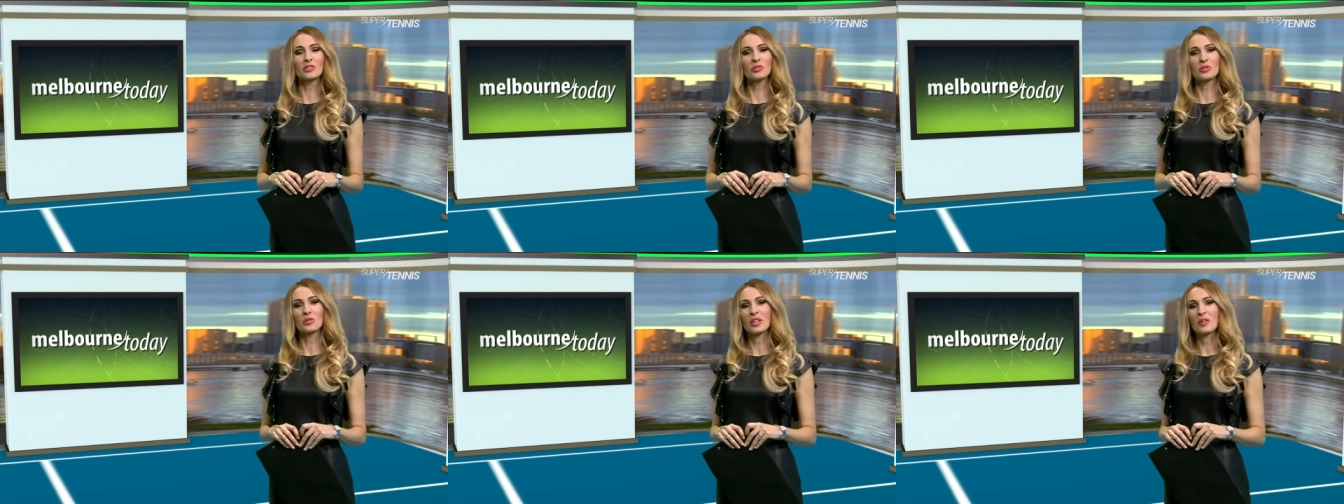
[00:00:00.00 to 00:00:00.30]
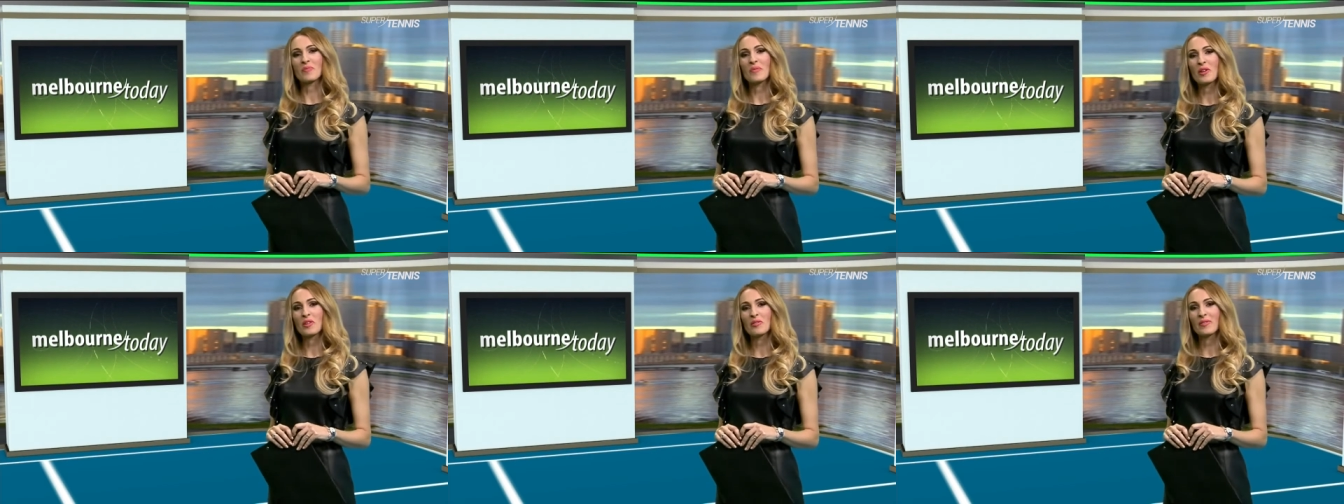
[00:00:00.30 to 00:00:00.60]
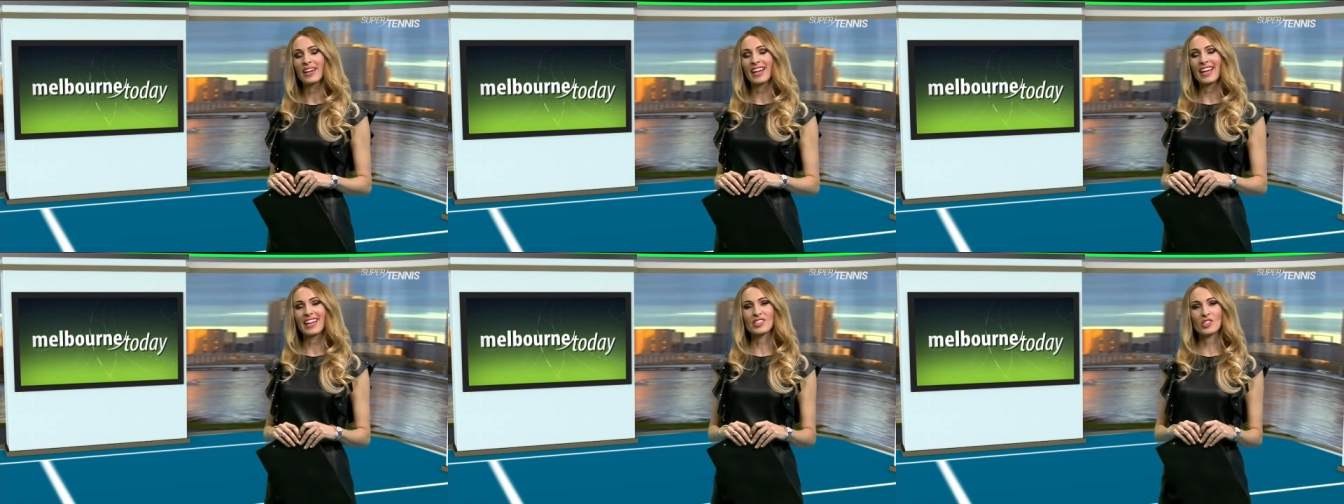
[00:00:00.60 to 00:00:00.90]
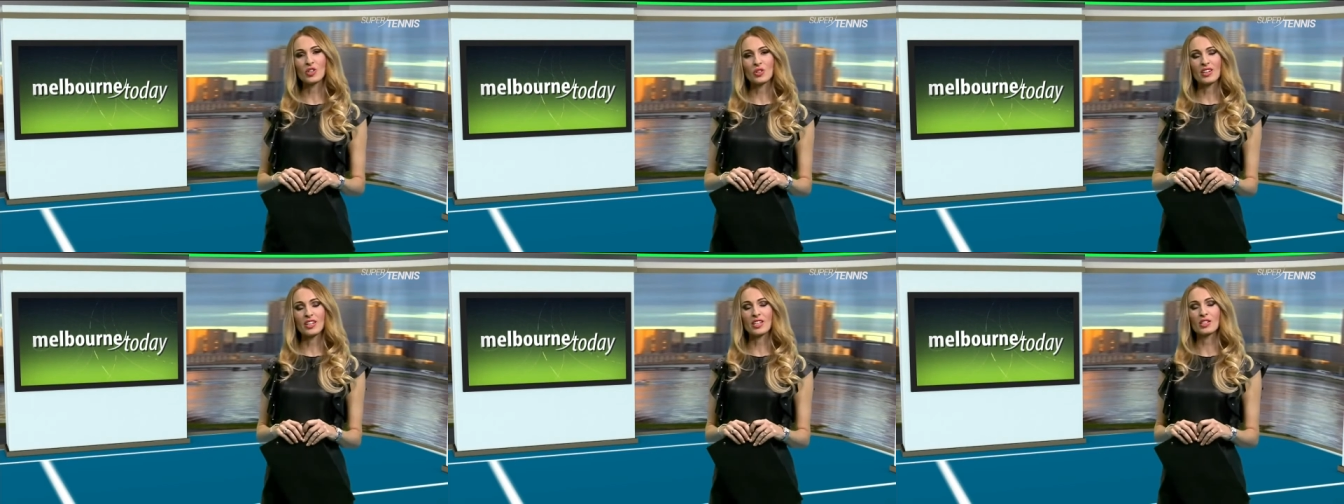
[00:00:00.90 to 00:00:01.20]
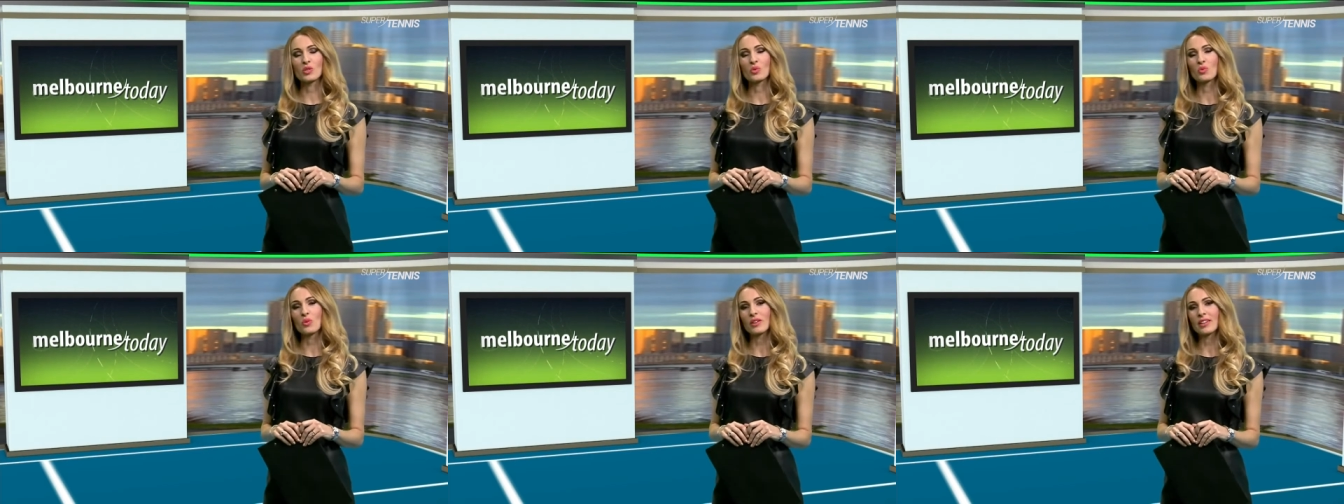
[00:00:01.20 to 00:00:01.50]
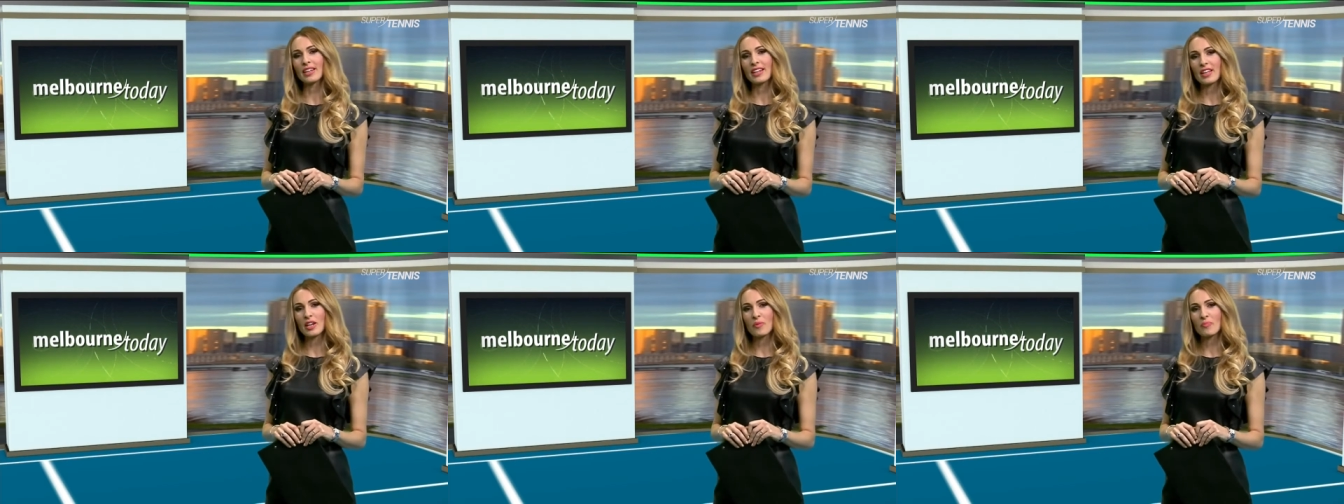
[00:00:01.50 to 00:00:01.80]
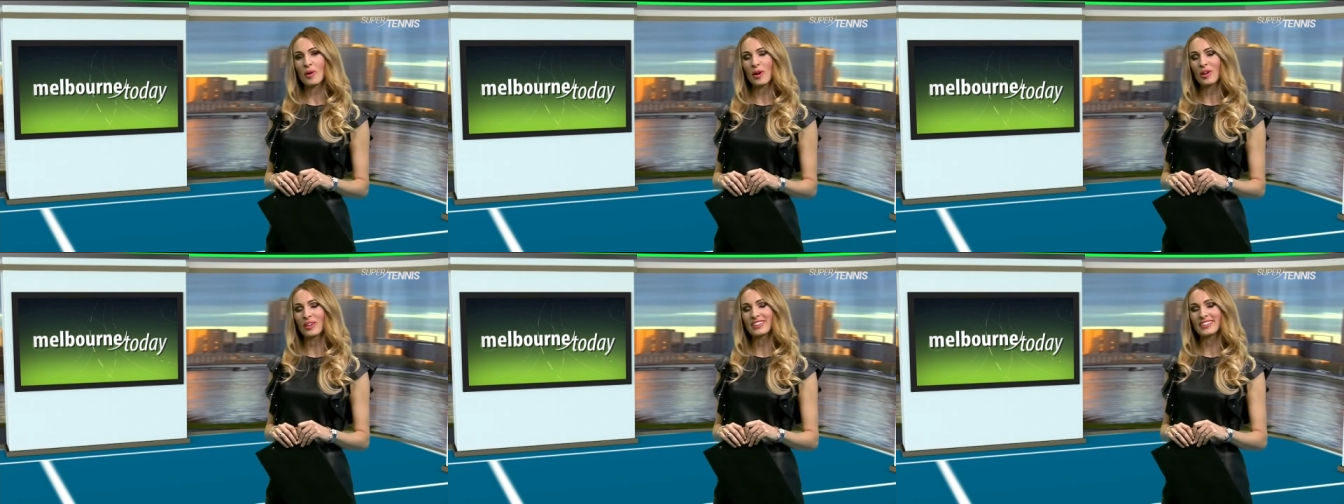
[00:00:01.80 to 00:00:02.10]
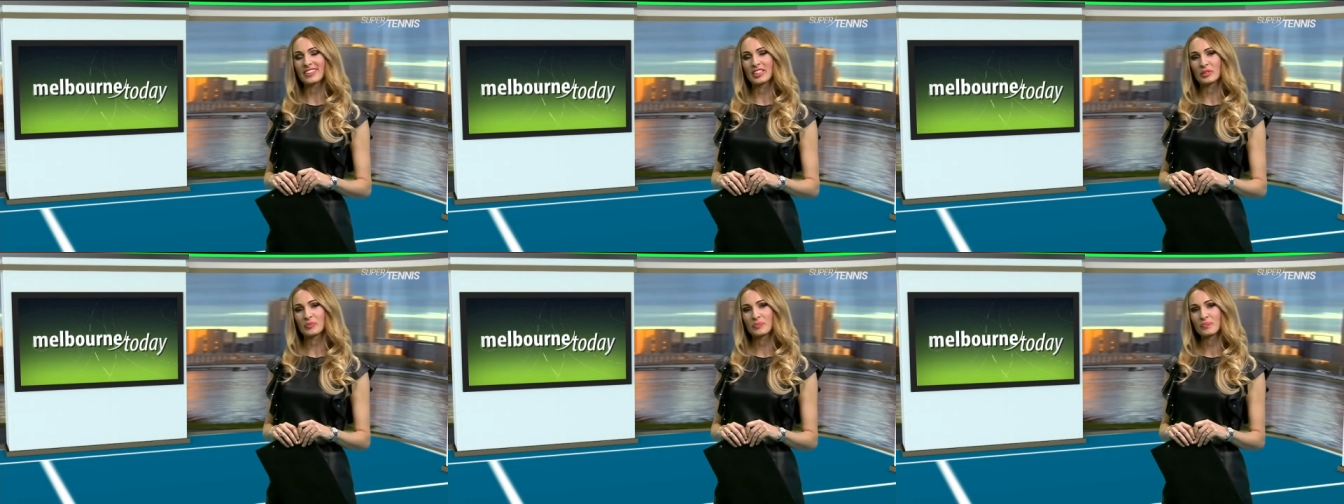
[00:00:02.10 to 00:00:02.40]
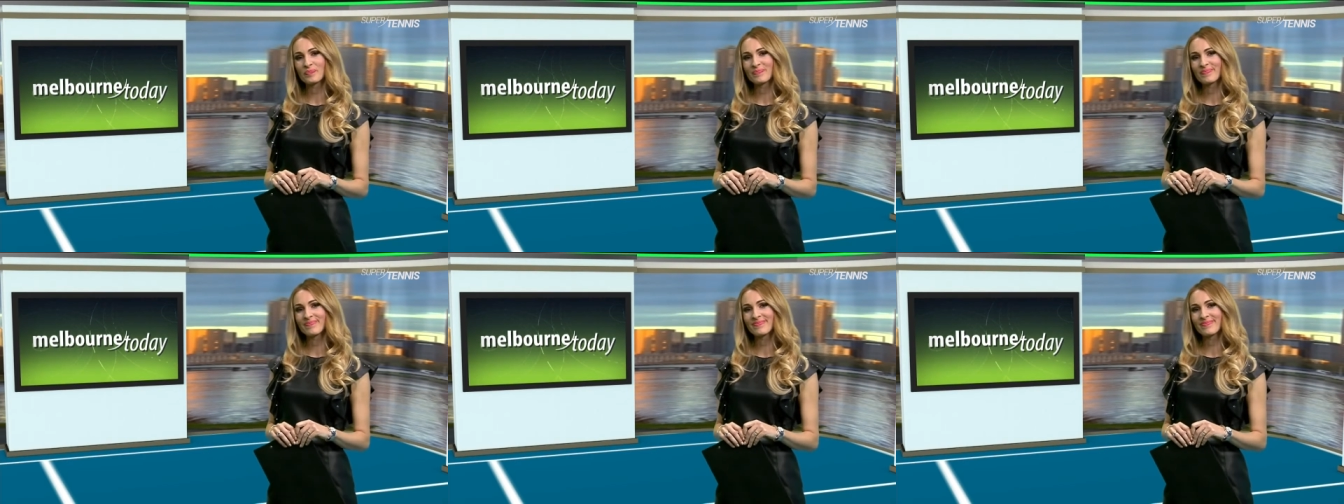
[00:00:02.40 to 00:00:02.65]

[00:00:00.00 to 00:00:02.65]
direttore Piero Valesio nel suo Killer Point.